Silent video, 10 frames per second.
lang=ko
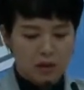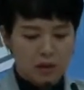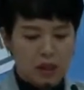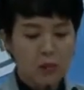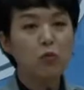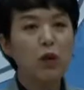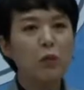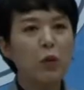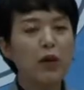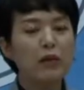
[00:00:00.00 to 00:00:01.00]
김원웅
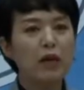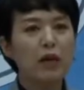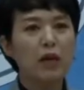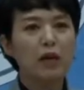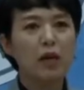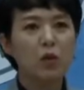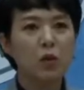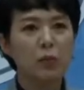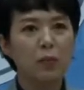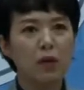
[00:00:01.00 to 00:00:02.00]
광복회장의
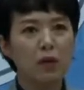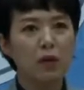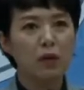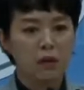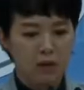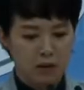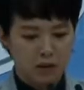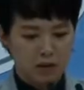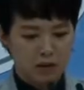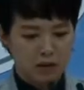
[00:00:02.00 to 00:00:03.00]
논평과
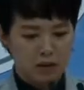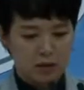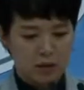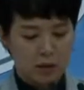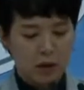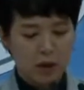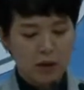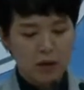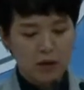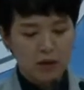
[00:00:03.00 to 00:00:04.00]

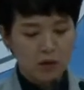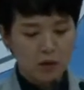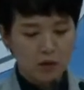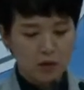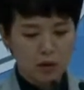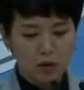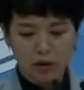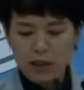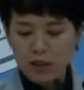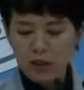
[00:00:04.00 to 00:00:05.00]
그리고
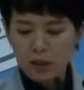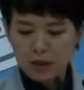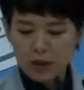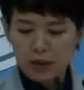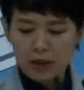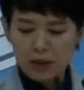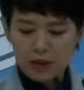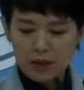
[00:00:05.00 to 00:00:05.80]
어, 제가 검찰